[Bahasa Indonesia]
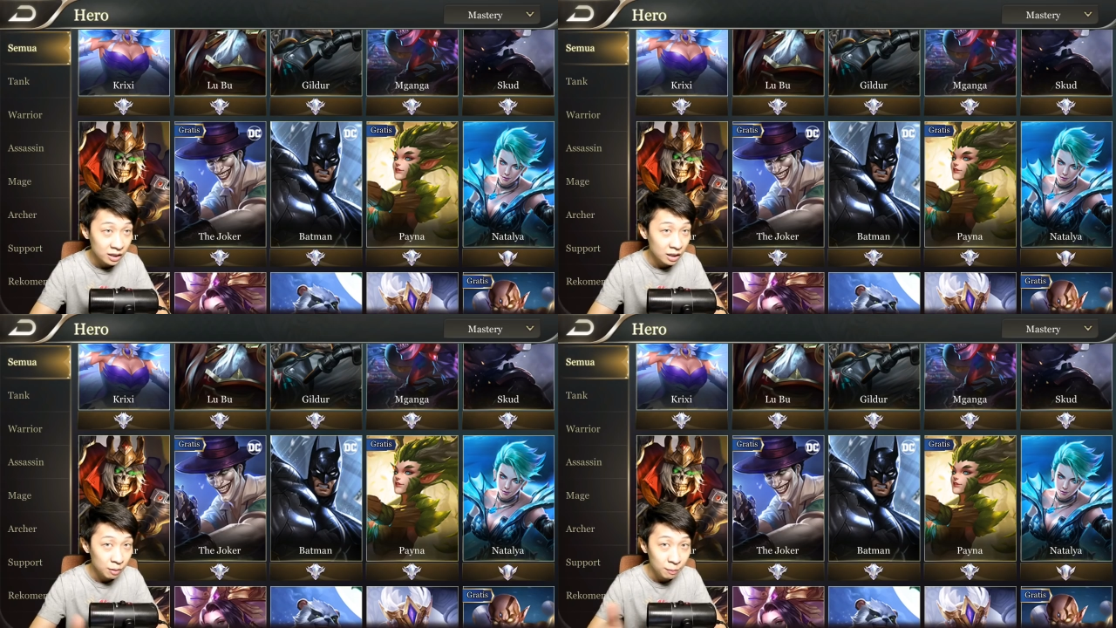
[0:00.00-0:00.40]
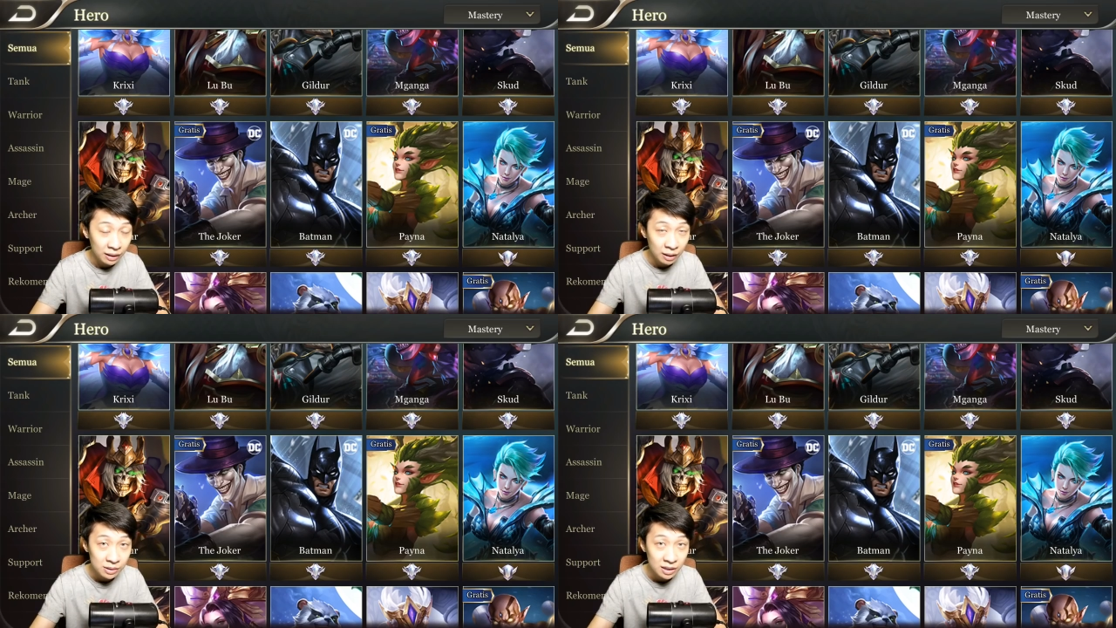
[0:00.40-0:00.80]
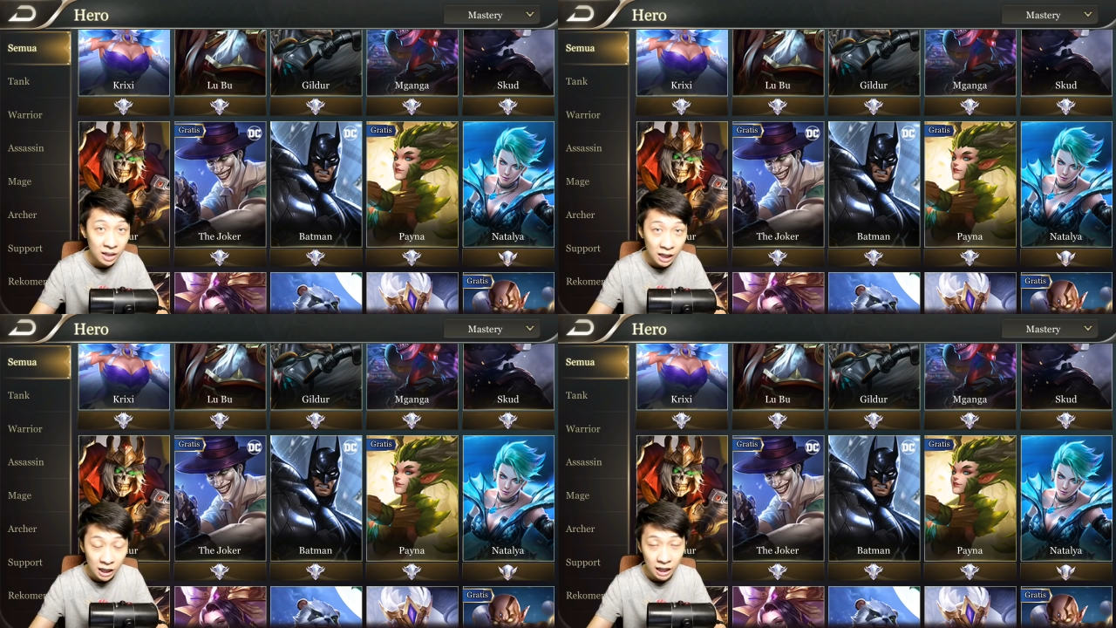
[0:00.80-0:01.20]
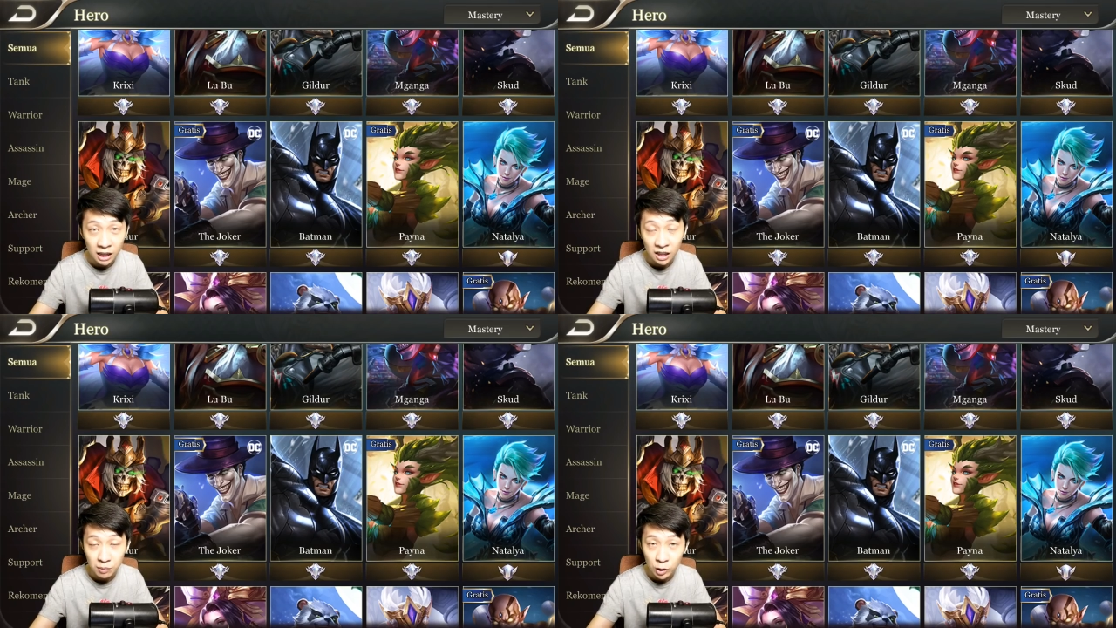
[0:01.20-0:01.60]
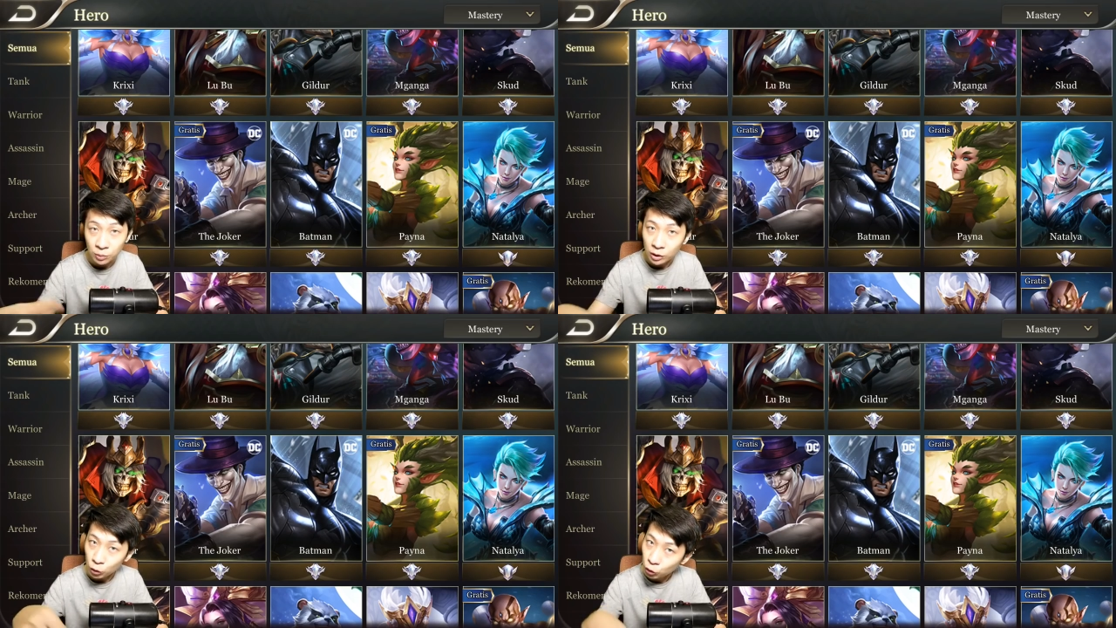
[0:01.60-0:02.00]
kenapa Paina bisa ngehil karena dia minum
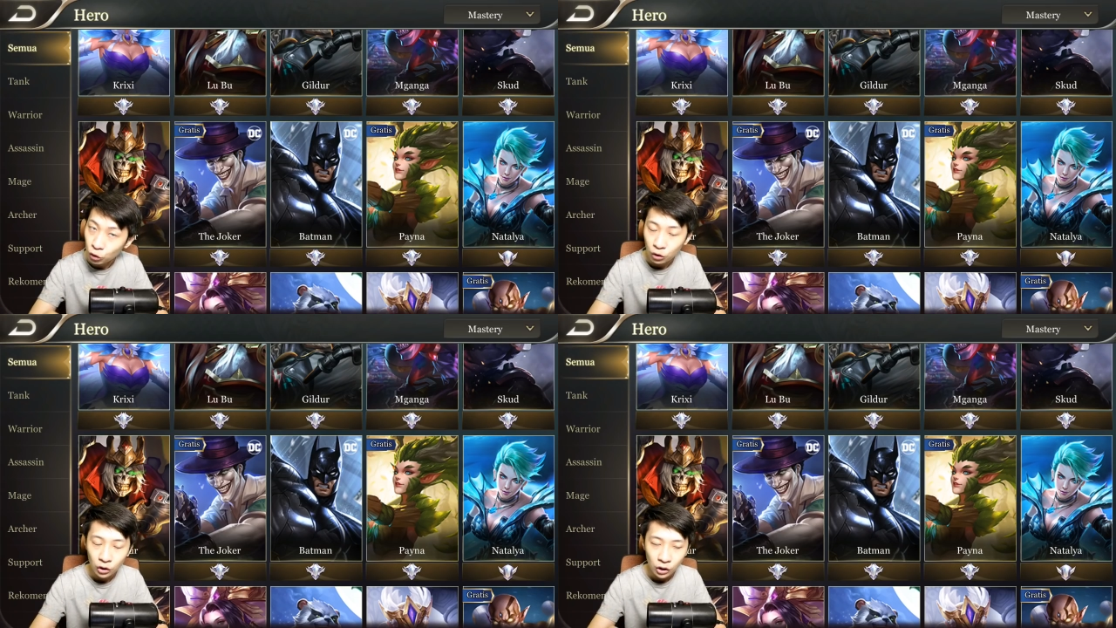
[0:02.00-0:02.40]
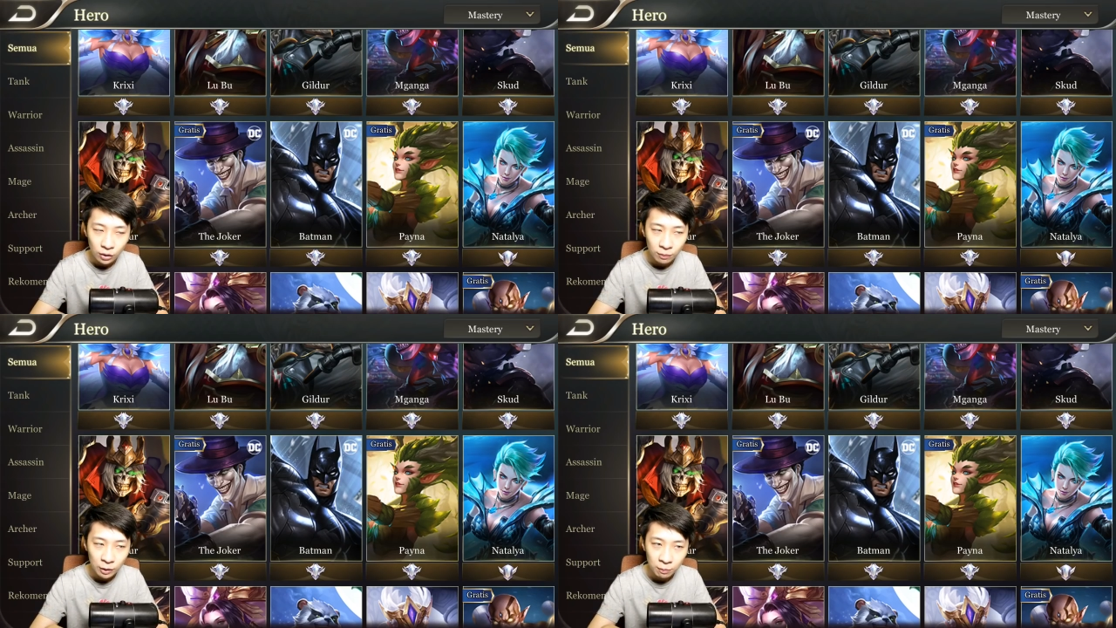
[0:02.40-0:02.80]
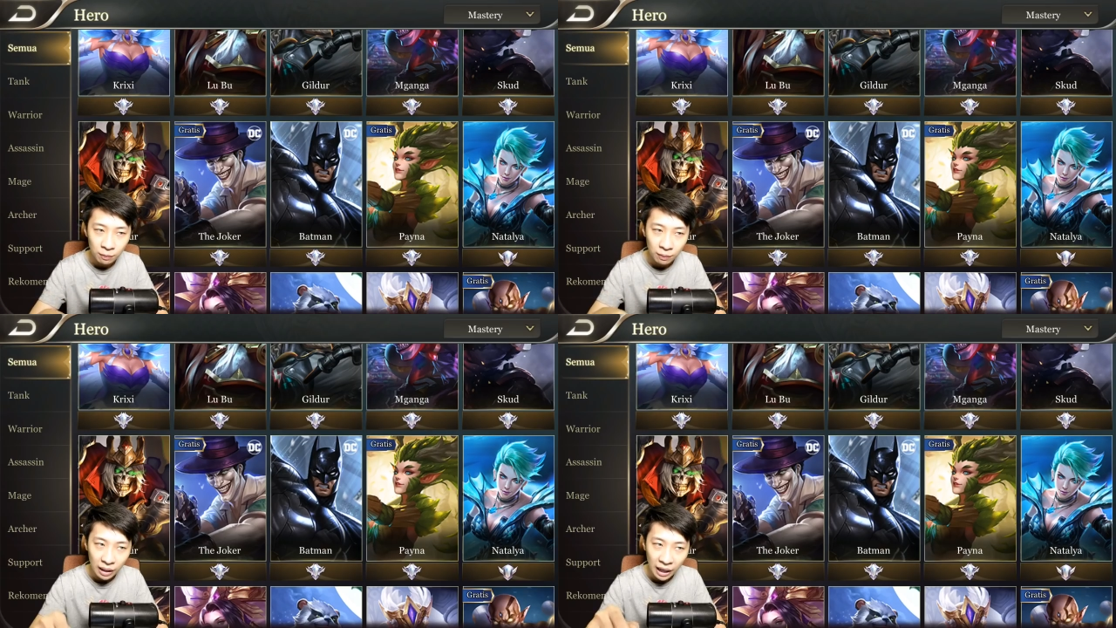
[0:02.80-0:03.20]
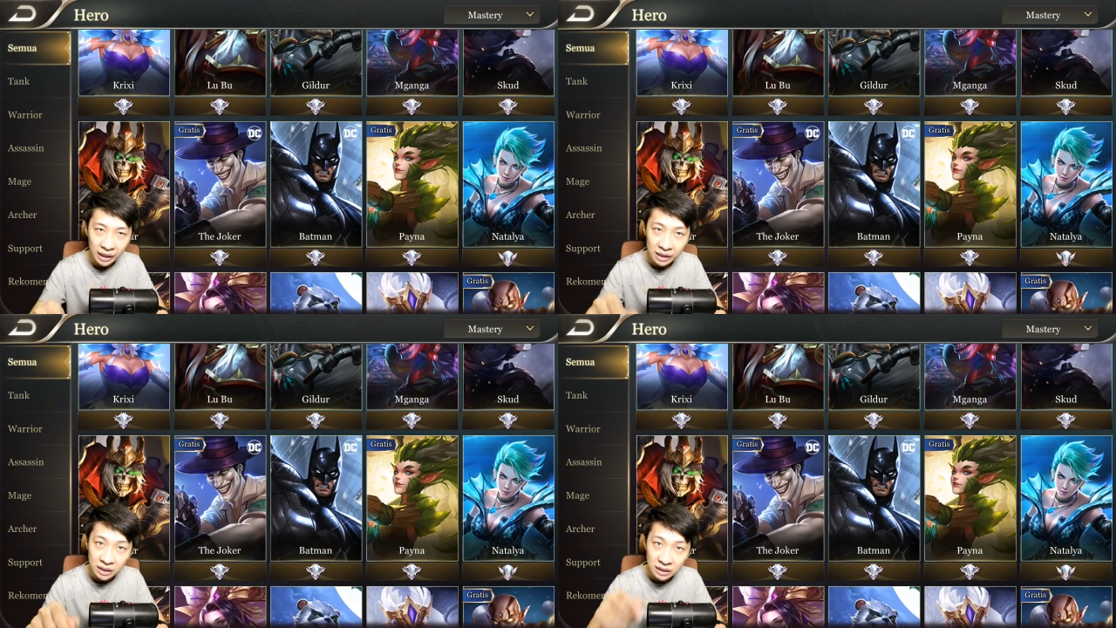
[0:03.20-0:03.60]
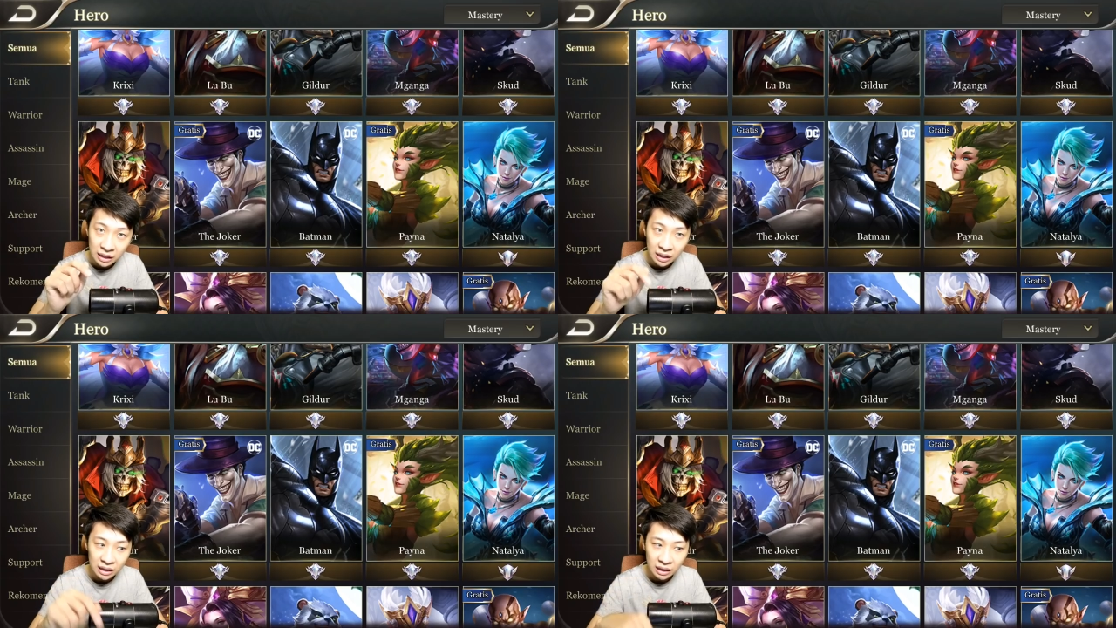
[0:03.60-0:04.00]
itu tuh. Minum air
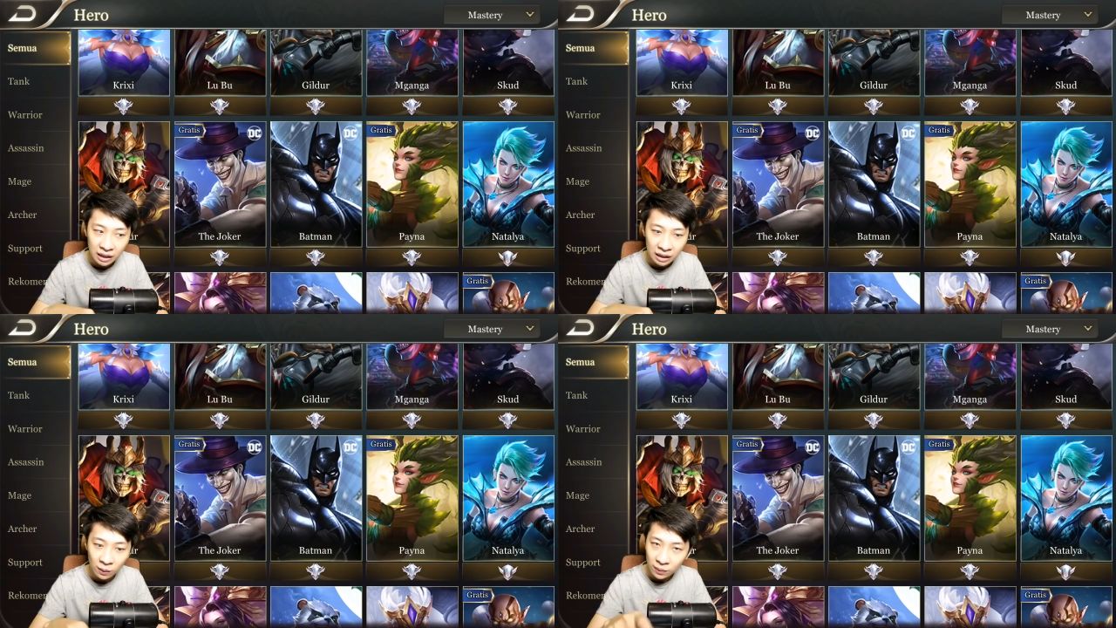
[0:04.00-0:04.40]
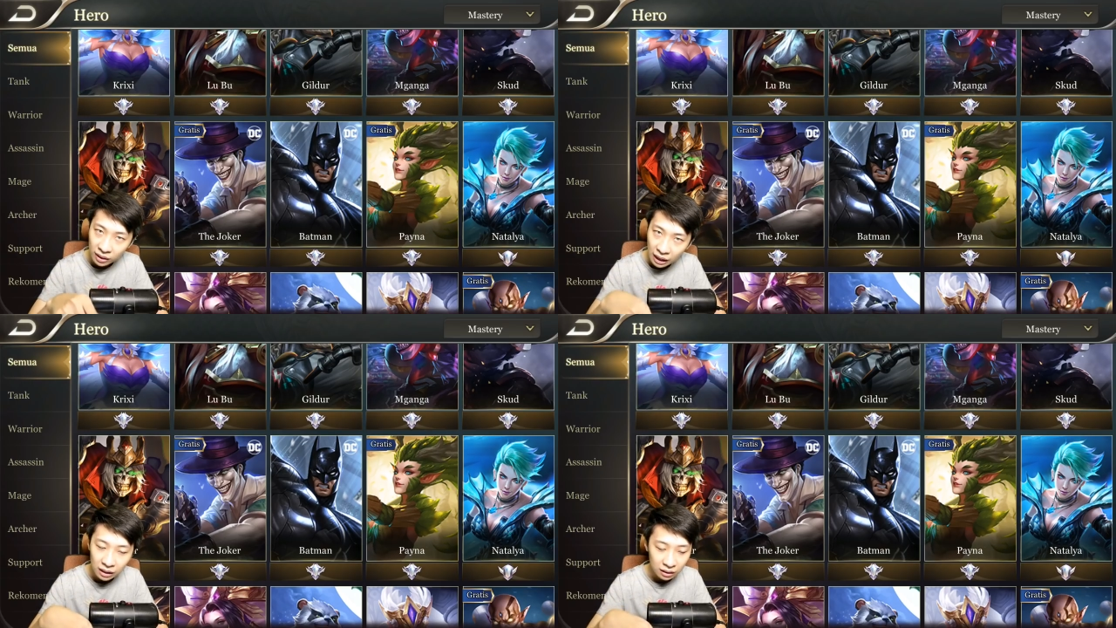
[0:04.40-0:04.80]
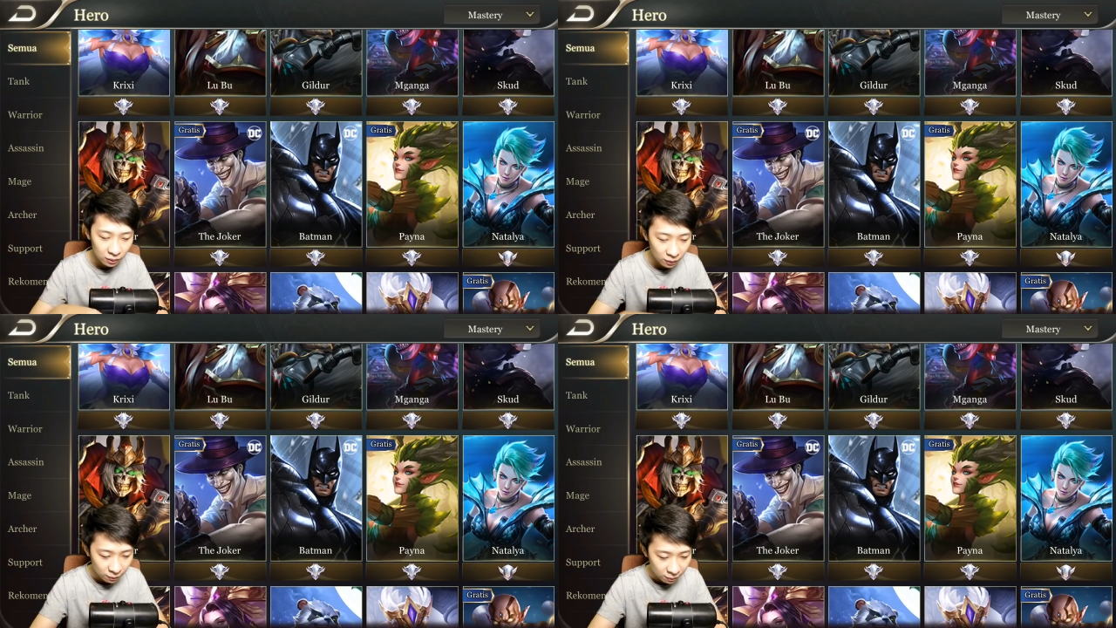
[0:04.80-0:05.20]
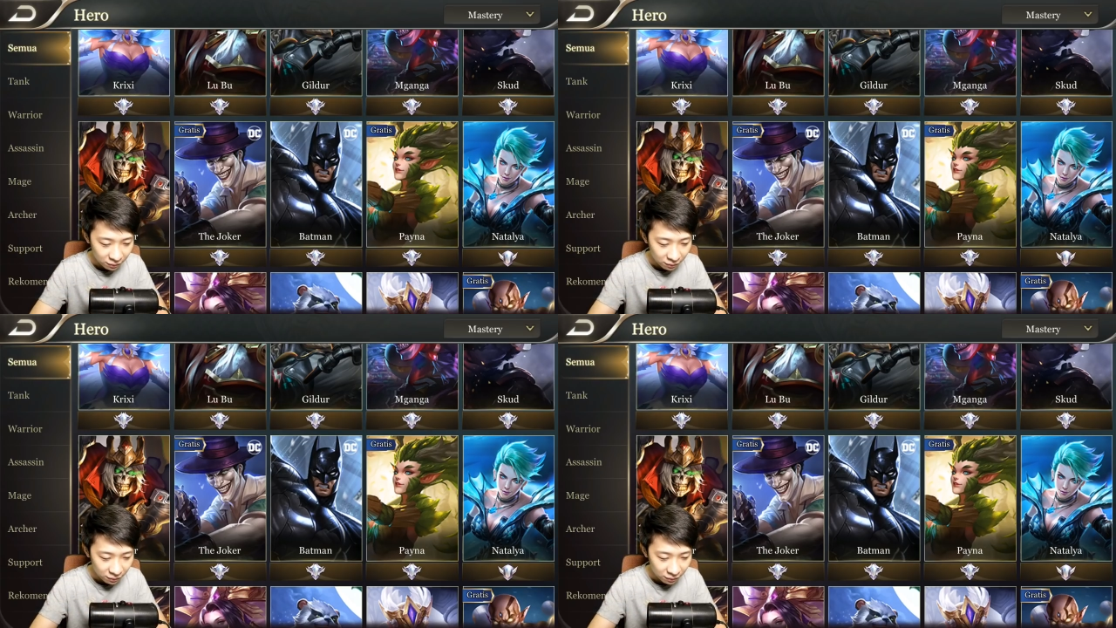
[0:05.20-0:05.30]
kencingnya L'Oreal gitu loh.